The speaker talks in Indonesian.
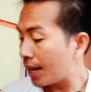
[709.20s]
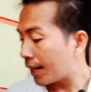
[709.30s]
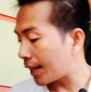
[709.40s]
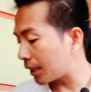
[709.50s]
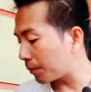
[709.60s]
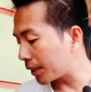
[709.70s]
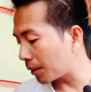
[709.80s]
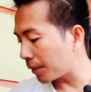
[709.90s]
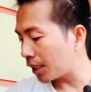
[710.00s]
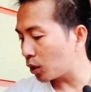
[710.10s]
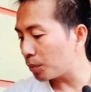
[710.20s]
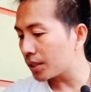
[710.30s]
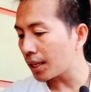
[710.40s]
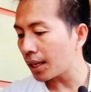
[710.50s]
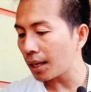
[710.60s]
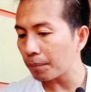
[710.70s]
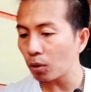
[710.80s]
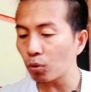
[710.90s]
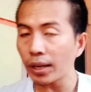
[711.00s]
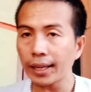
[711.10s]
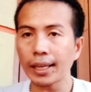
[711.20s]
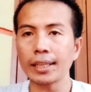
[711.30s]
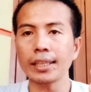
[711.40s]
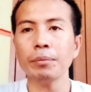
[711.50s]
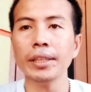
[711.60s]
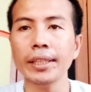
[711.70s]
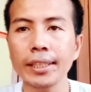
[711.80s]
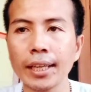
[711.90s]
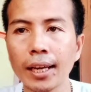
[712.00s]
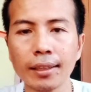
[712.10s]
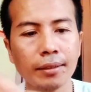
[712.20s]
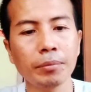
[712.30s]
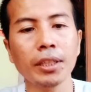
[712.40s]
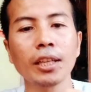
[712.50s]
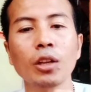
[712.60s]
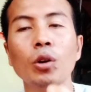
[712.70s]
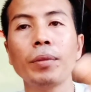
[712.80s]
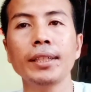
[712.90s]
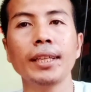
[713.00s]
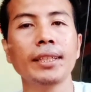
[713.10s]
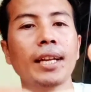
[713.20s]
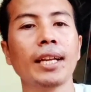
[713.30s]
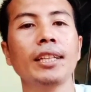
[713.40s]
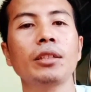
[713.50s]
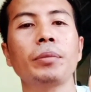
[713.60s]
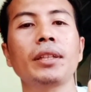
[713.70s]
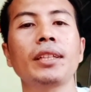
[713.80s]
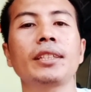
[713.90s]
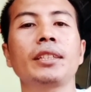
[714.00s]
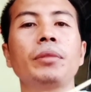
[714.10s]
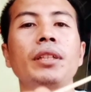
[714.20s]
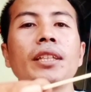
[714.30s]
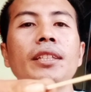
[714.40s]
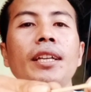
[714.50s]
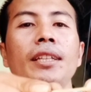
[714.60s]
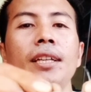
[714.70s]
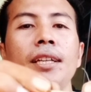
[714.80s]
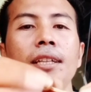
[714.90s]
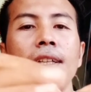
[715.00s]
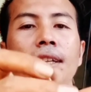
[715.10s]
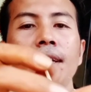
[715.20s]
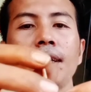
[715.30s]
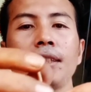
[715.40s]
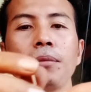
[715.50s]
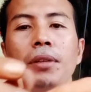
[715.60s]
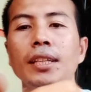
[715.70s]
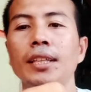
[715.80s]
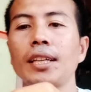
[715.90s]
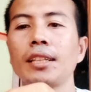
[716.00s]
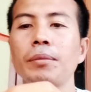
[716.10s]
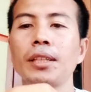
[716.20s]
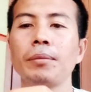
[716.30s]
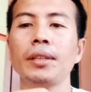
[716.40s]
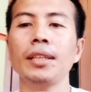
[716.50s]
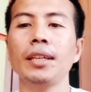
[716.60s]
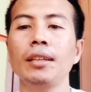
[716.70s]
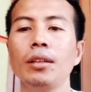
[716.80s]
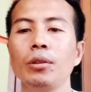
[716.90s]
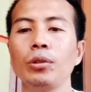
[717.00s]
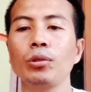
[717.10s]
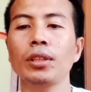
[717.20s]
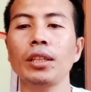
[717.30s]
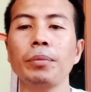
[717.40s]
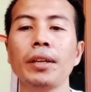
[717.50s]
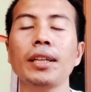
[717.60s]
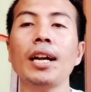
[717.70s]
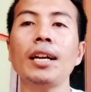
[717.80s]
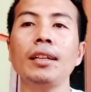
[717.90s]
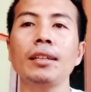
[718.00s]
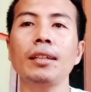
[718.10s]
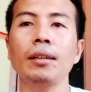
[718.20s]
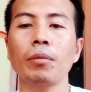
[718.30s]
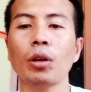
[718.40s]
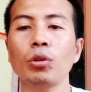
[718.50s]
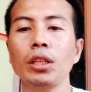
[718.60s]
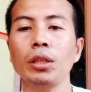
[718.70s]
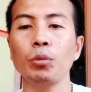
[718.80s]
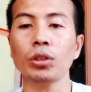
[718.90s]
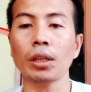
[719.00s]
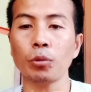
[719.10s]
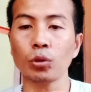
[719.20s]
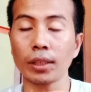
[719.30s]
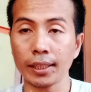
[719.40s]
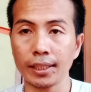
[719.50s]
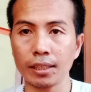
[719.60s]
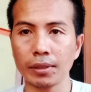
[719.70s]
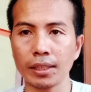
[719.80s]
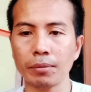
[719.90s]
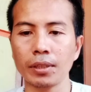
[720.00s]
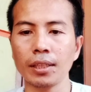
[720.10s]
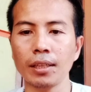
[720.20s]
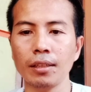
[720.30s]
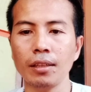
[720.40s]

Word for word: Nah, teman-teman itu bisa menggunakan yang beginian, bikin ya Caranya seperti kasih begini saja, kasih melingkar teman-temannya. Ujungnya dipegang, baru diputar-putar ini teman-temannya.